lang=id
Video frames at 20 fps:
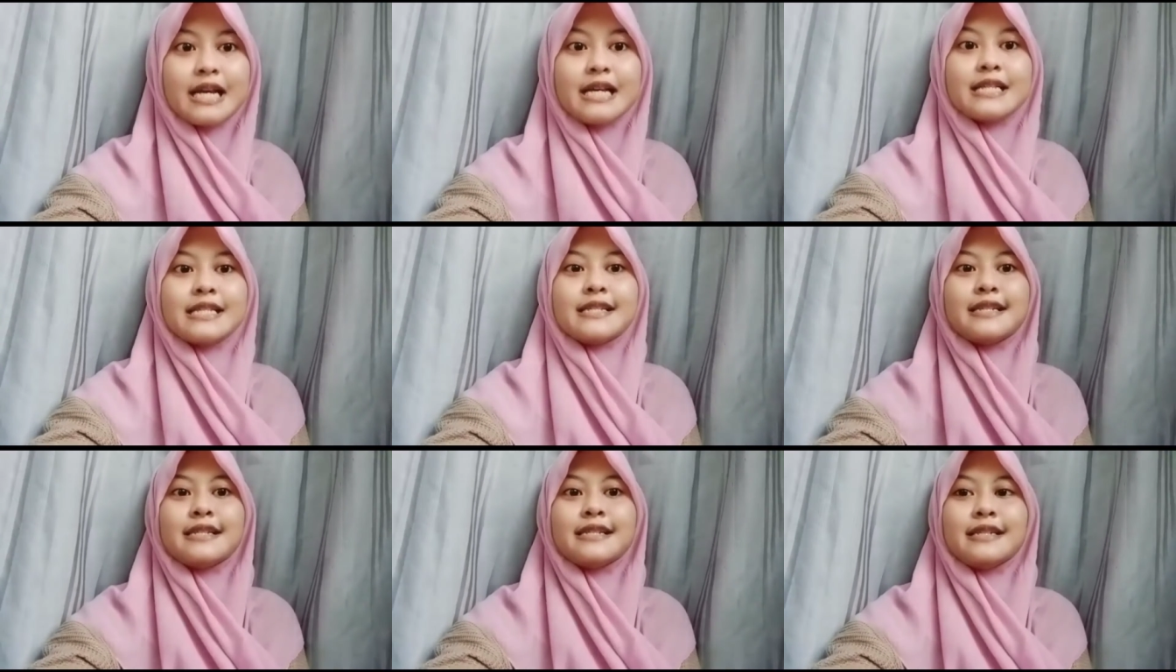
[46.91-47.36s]

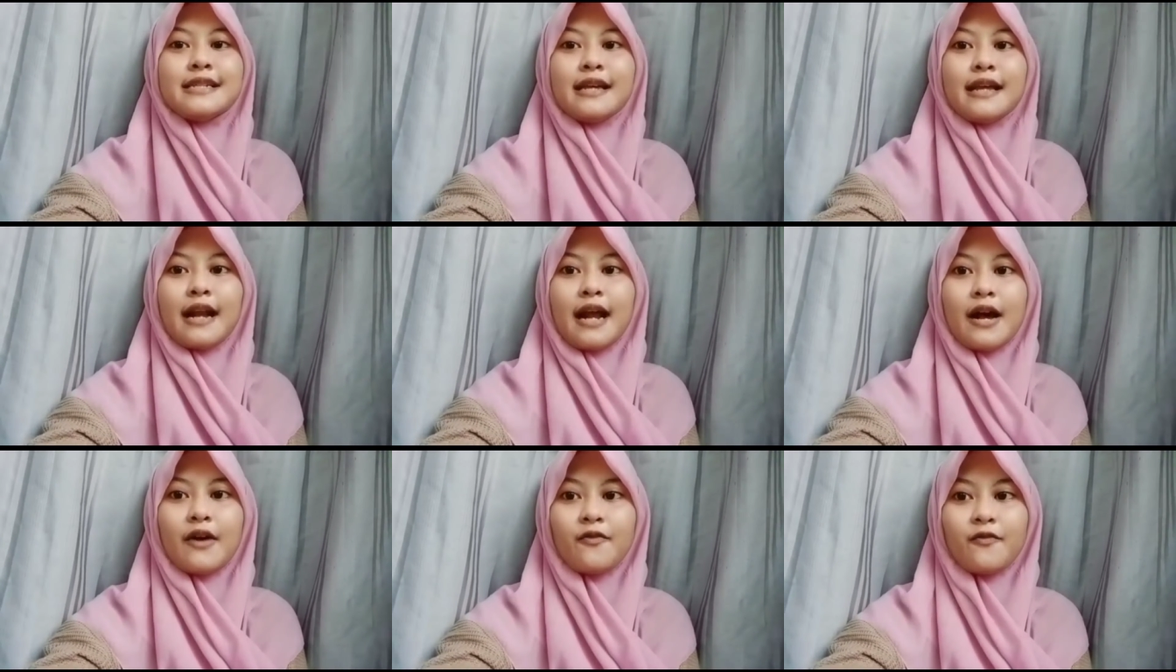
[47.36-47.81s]
seni
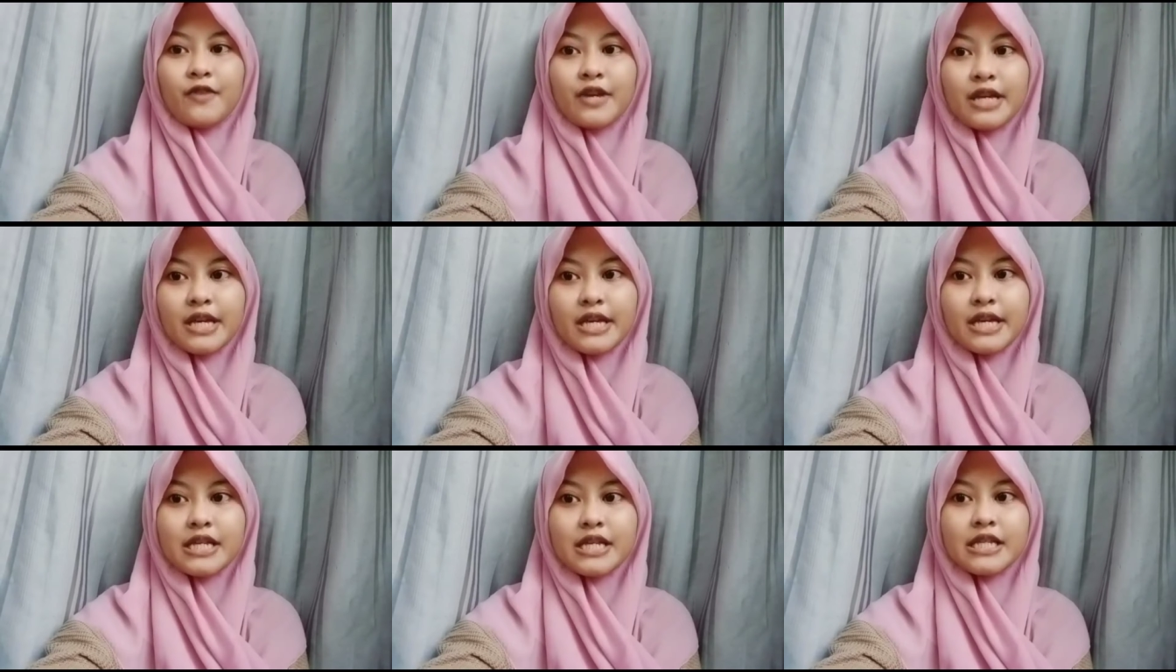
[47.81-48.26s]

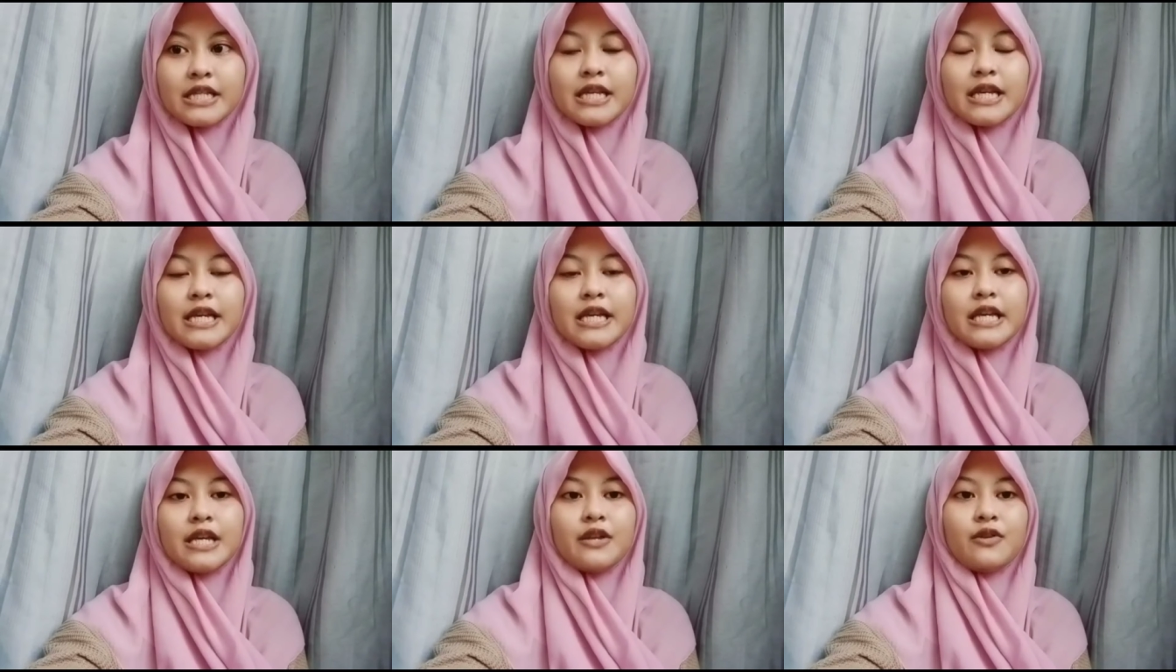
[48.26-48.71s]
grafis,
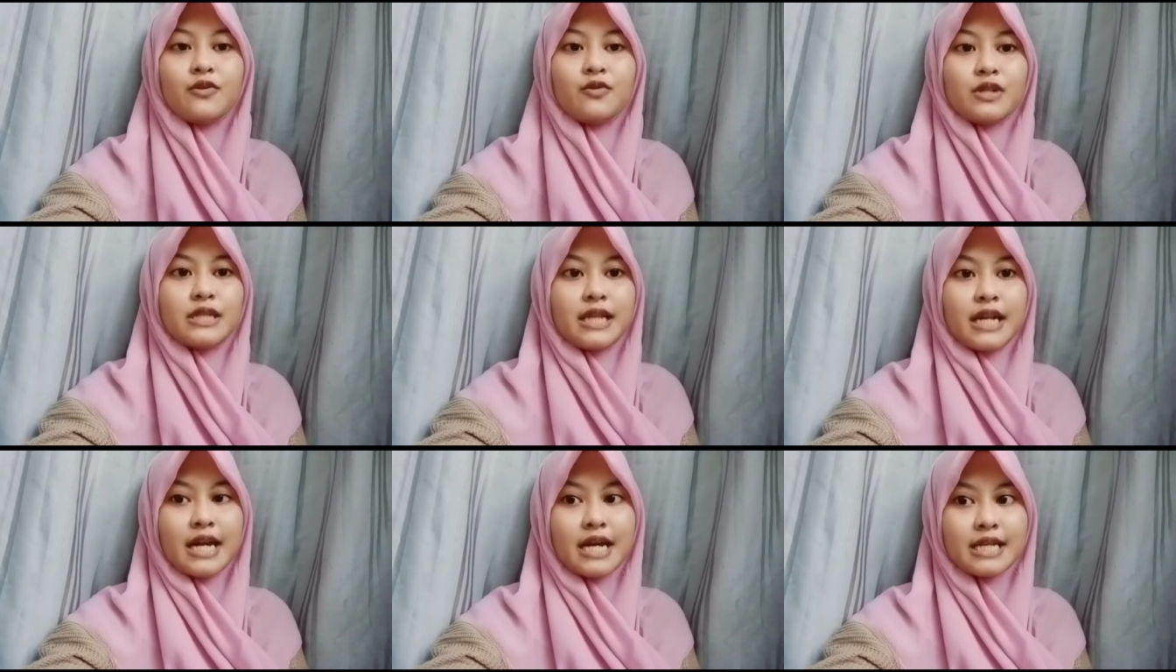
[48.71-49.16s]

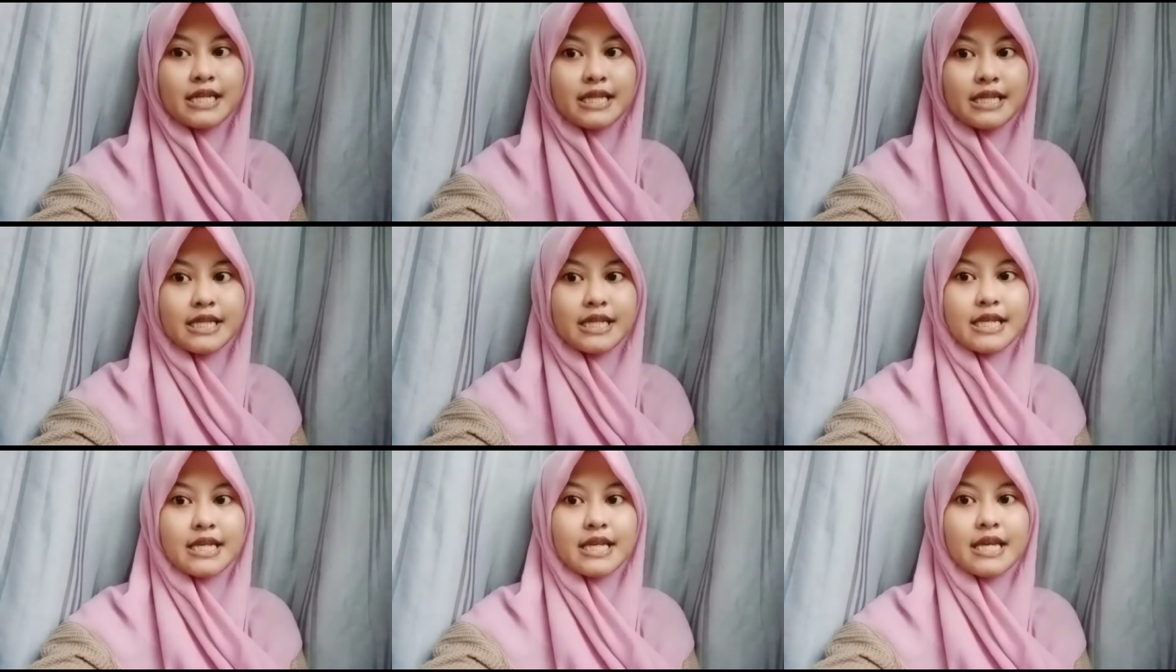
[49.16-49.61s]

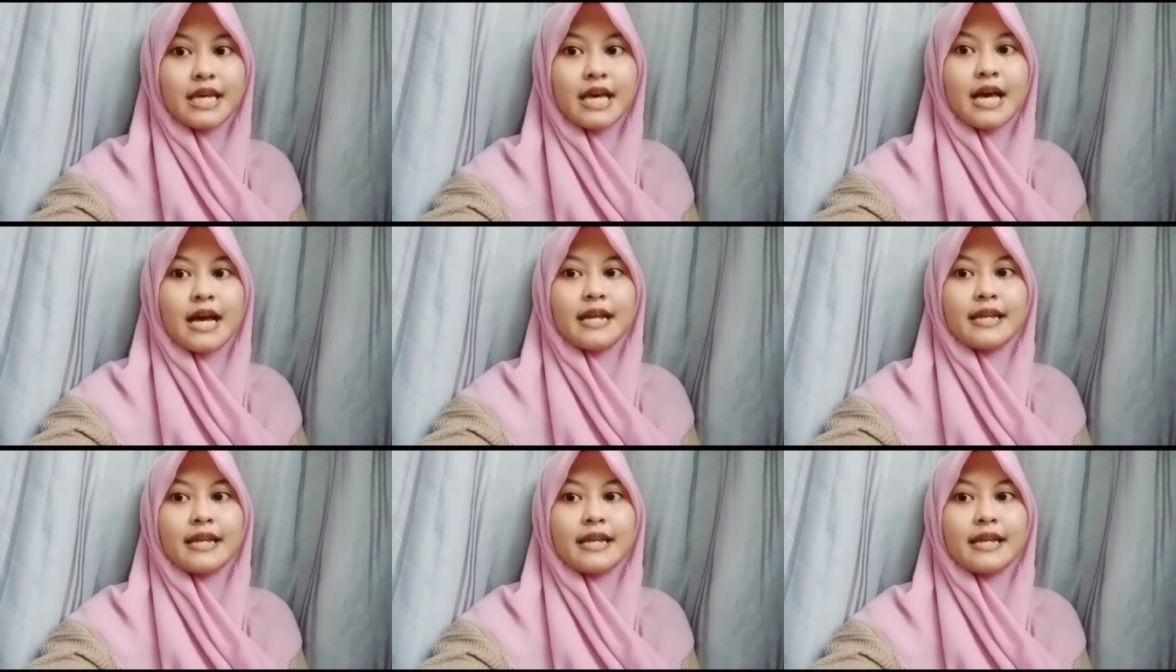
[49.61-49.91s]
ilustrasi,